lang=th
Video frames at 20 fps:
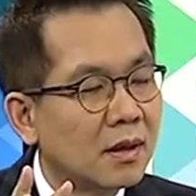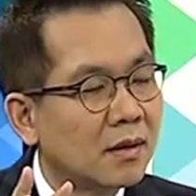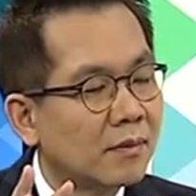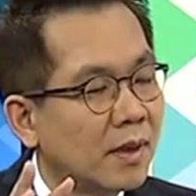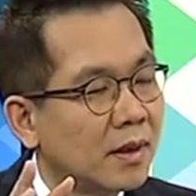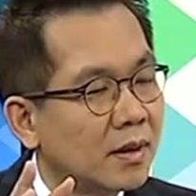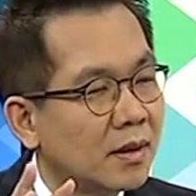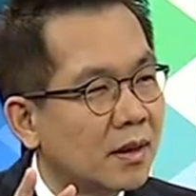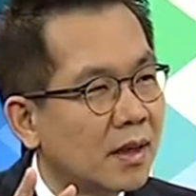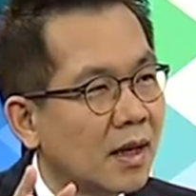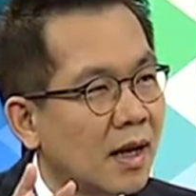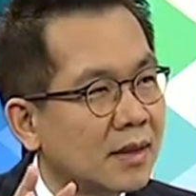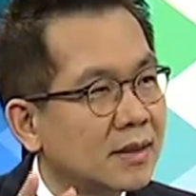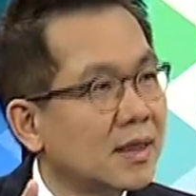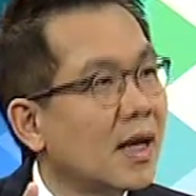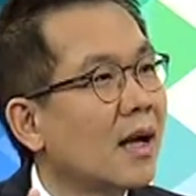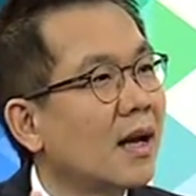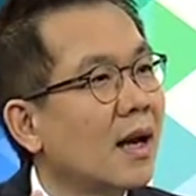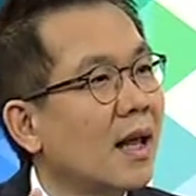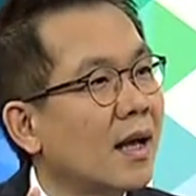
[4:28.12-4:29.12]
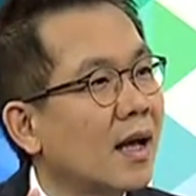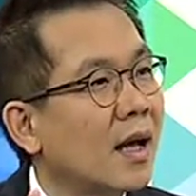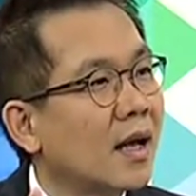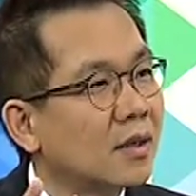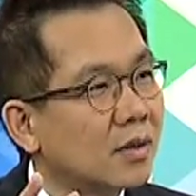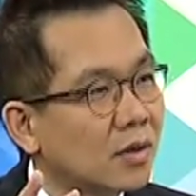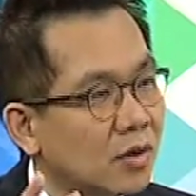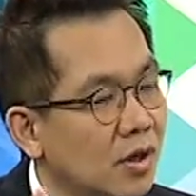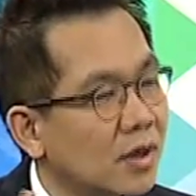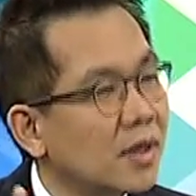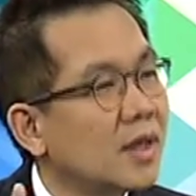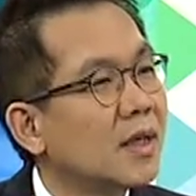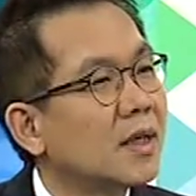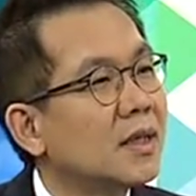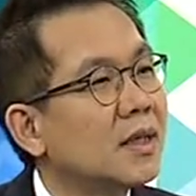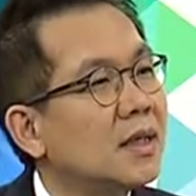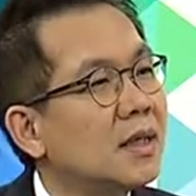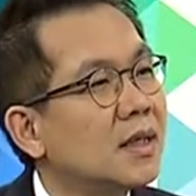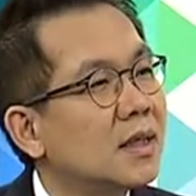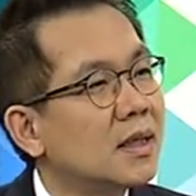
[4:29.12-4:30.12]
หมายถึงค่าจ้างแรงงานก็ดี
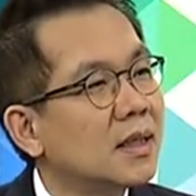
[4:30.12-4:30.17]
ขึ้น